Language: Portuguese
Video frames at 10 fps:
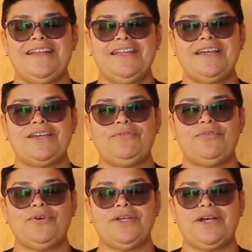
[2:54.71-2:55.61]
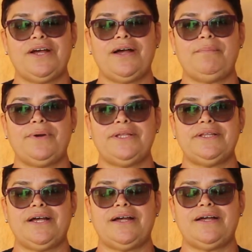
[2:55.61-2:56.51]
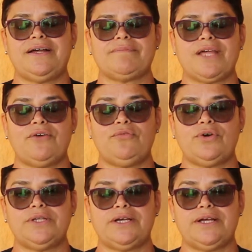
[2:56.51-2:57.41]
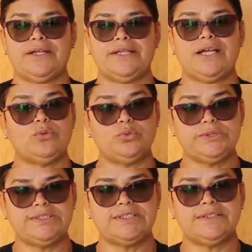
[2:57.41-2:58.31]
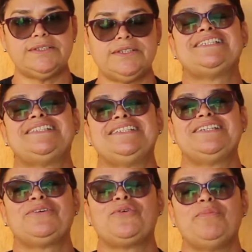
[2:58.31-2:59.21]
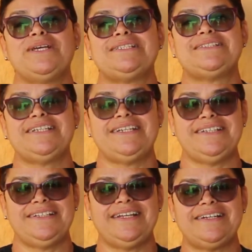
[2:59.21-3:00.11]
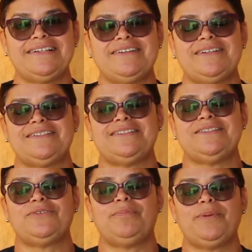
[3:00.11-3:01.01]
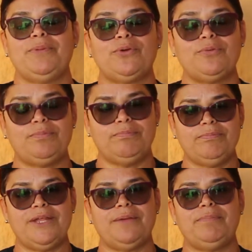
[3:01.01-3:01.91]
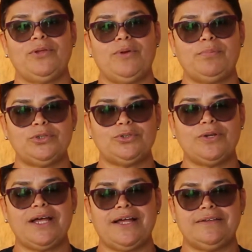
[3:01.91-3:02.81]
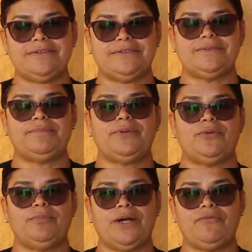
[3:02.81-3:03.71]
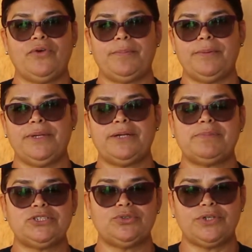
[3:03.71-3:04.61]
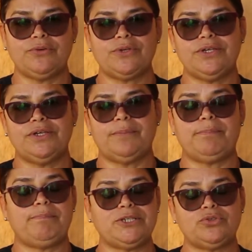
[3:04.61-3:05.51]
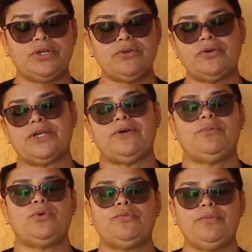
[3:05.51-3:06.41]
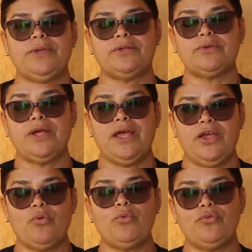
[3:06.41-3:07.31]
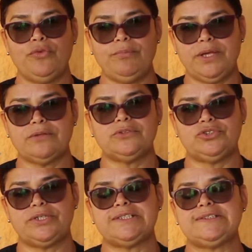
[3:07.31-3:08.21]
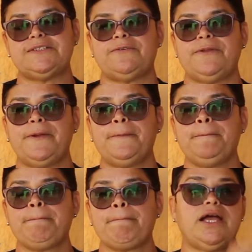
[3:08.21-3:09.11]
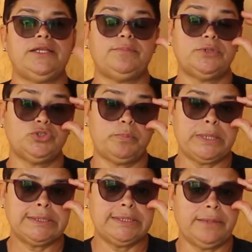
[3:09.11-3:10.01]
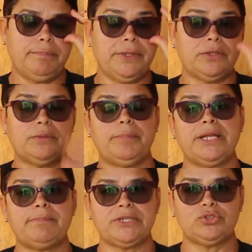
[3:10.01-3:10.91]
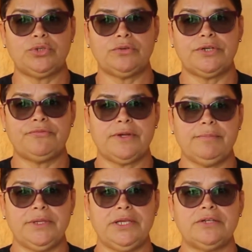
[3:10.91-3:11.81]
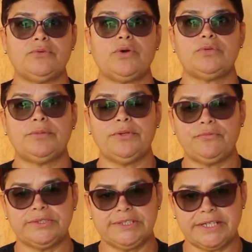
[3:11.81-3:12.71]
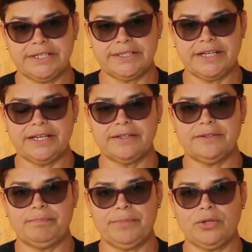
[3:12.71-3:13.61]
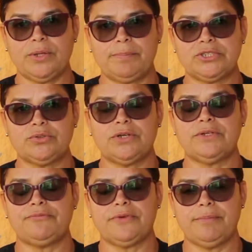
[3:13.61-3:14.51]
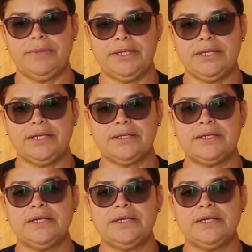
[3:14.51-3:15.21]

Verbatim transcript: né, que foi a mãe, a, a avó da, da Lúcia. Assim que eu comecei, né, assim, primeiro, né, pelo apostolado, pelo, a, a primeira pastoral que, pastoral não, que é um movimento, é um movimento de oração, né. Aí depois eu passei pelo, pela pastoral da família, no qual também fui secretária pela pastoral da família,